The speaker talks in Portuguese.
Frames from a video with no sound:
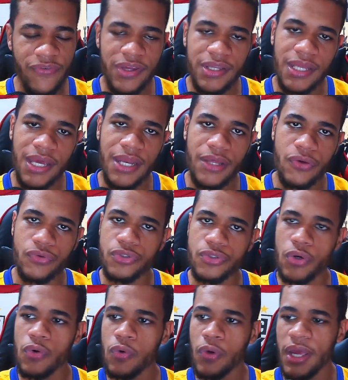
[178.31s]
vender que o
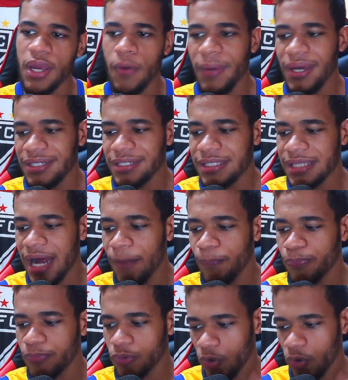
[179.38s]
jogo realmente está